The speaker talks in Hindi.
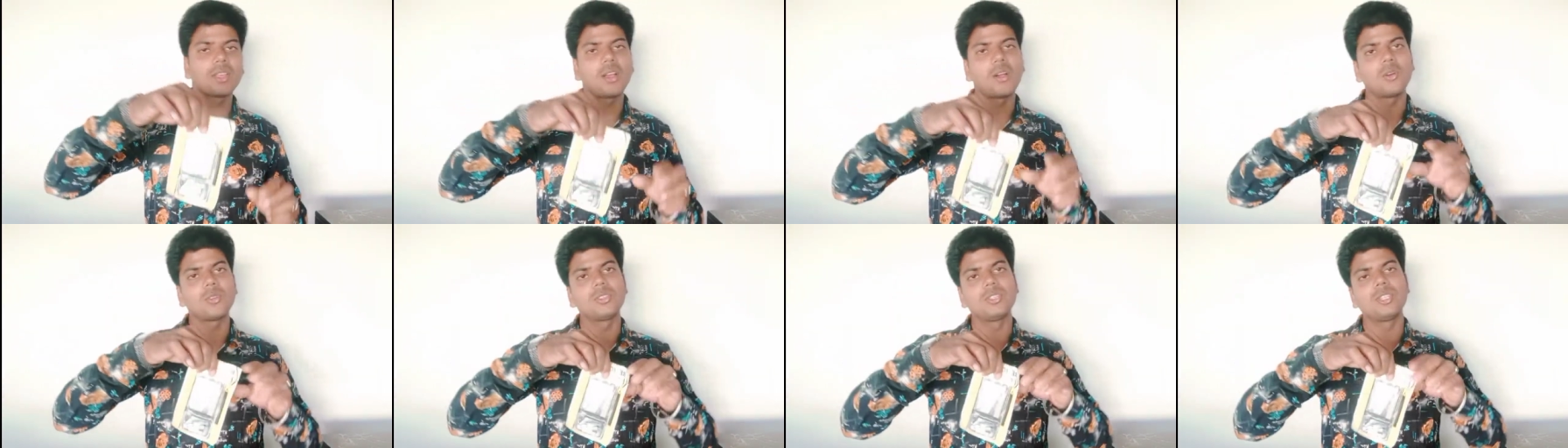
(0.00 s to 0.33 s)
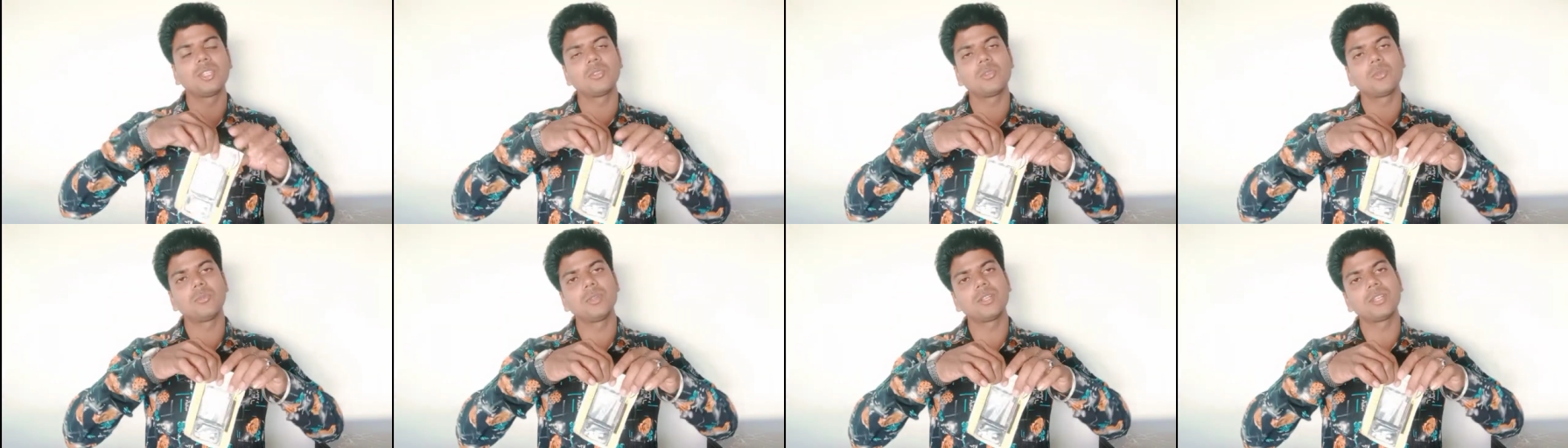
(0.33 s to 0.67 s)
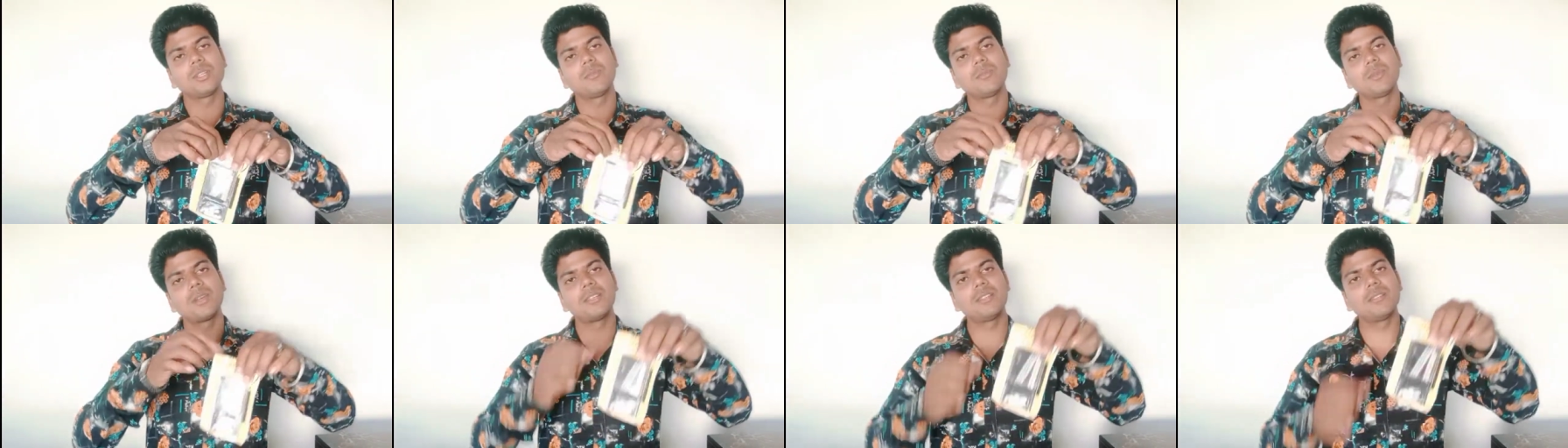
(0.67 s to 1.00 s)
और दस रुपये
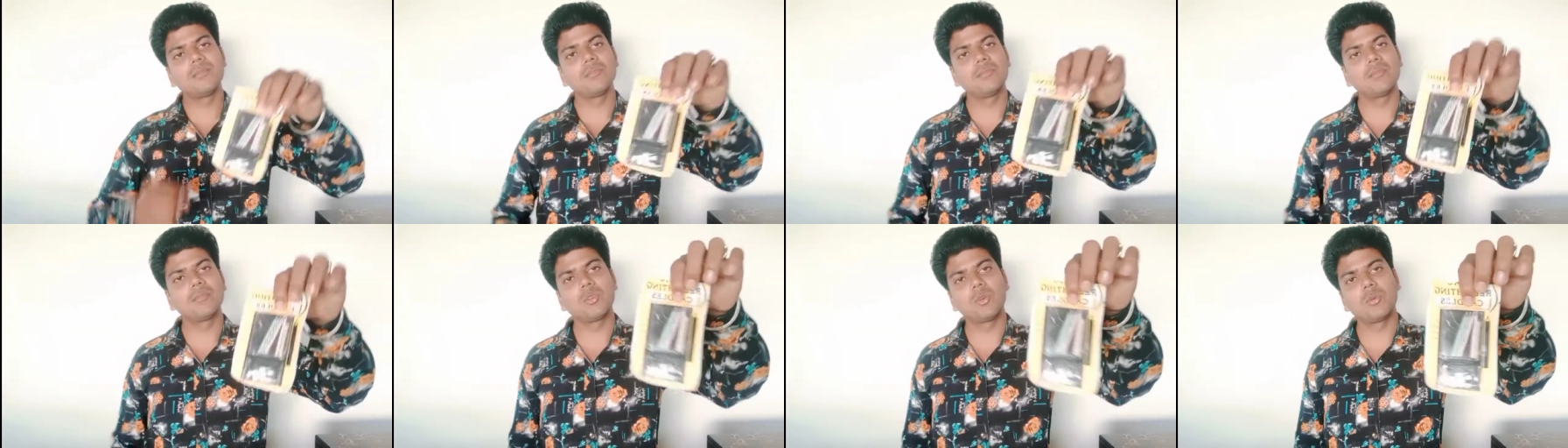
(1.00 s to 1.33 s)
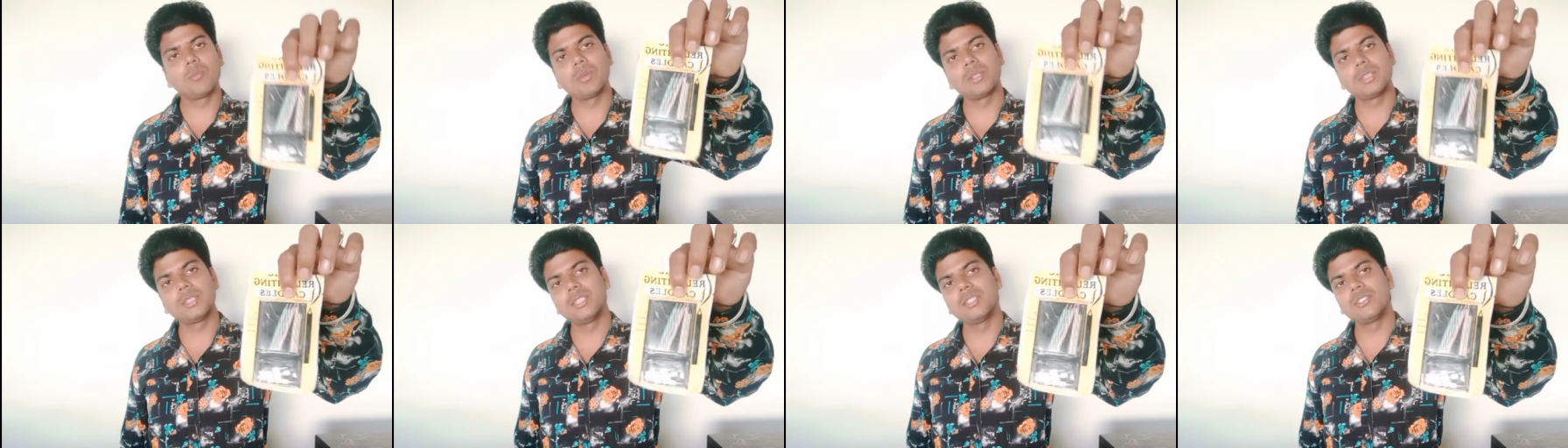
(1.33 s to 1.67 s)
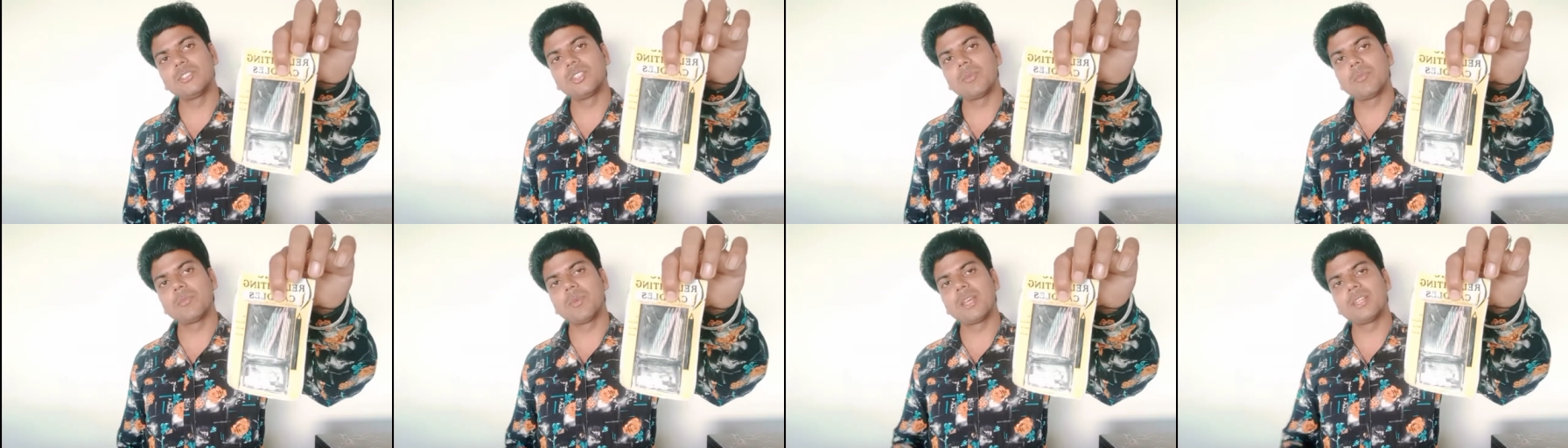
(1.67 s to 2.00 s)
की मोमबत्ती
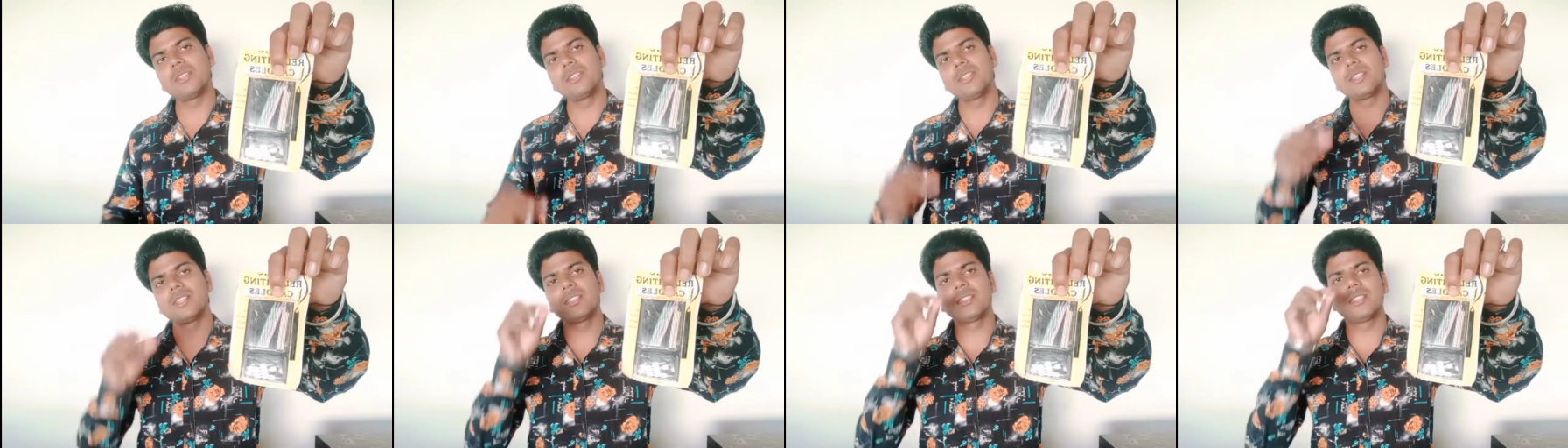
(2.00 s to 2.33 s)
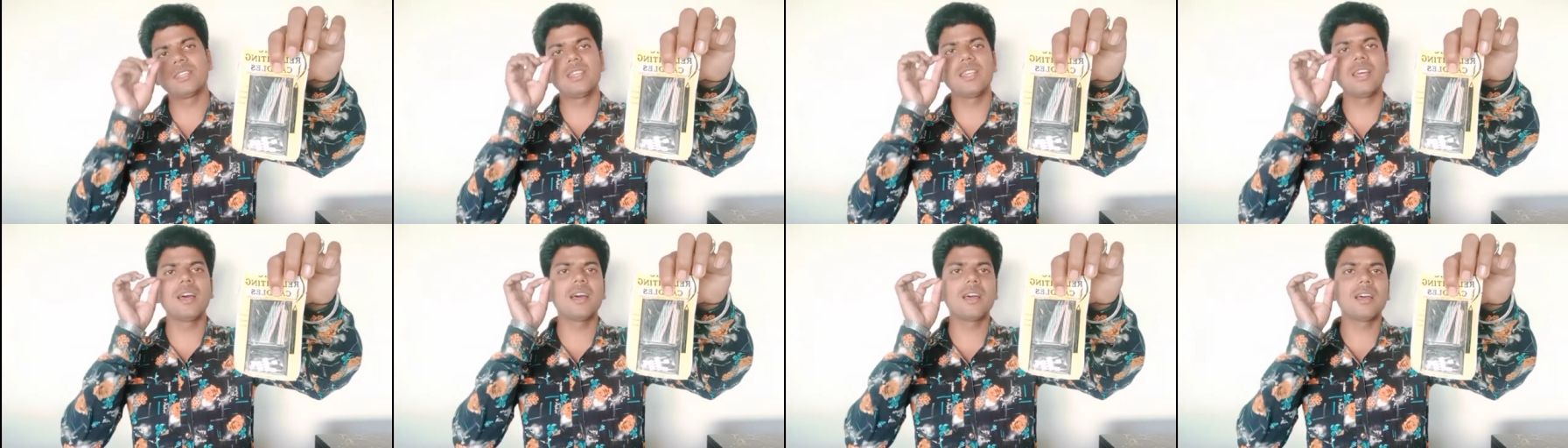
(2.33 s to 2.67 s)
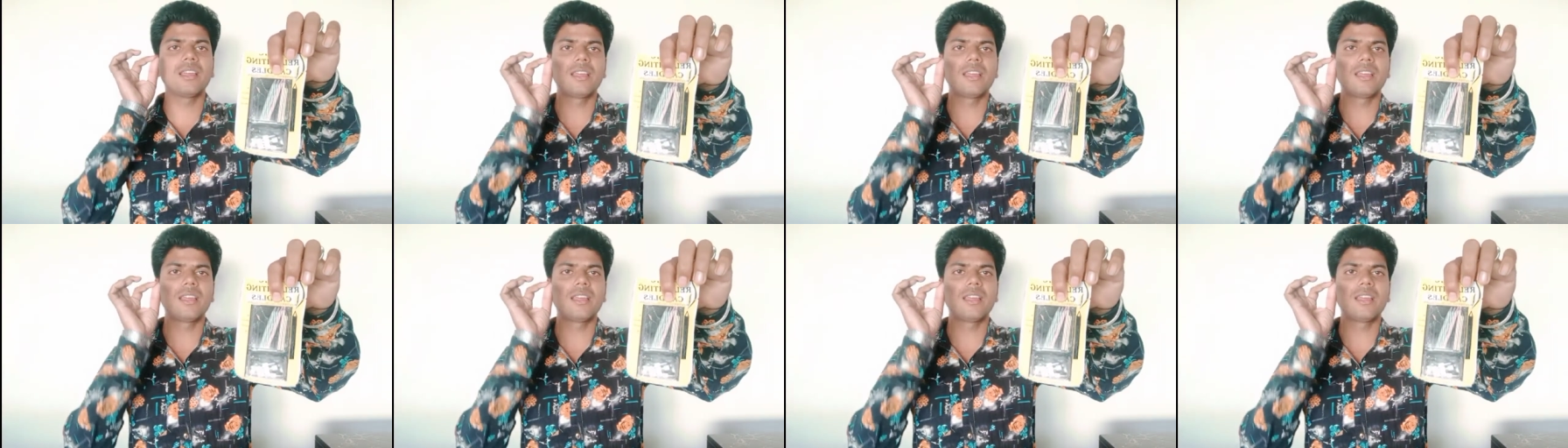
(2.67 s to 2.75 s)
से मैजिक इतना